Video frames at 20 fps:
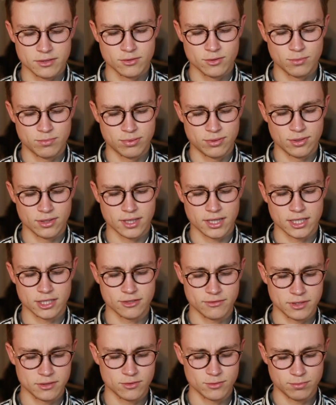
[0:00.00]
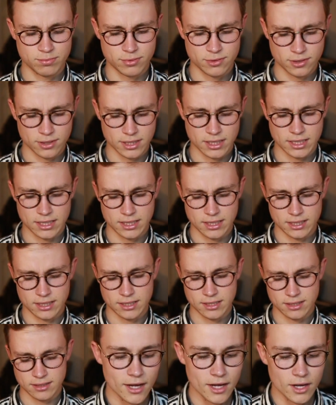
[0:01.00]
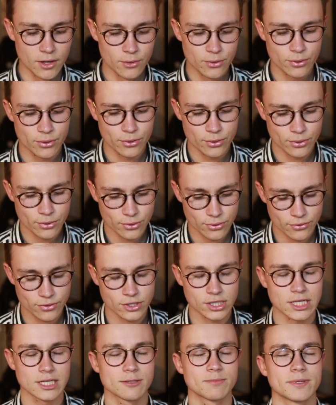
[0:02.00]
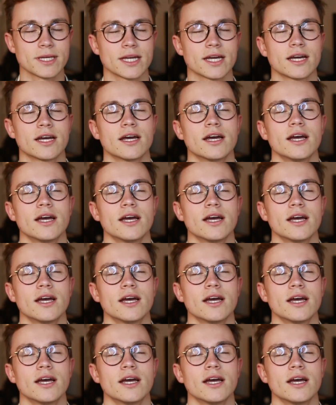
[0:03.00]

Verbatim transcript: vais tout pleurer, je vais tout pleurer. Faut je respire.